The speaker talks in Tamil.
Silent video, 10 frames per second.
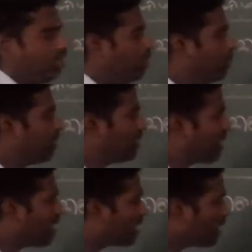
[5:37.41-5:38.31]
இப்போ
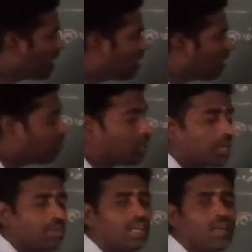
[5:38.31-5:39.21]
இதுக்காக தான் எகு இரும்பை
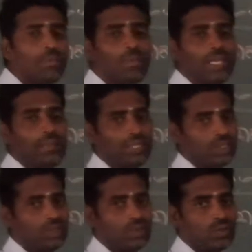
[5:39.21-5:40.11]
நம்ம
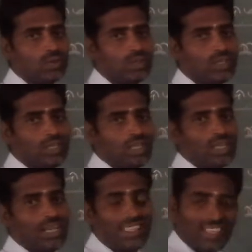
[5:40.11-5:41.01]
பயன்படுத்துகிறோம்
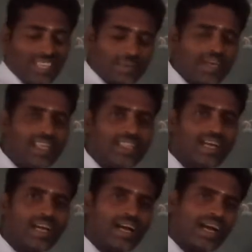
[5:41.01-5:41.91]
அதே மாதிரி
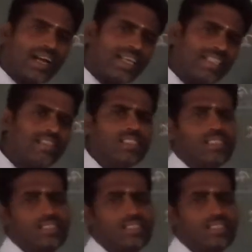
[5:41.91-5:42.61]
தான் அனைத்து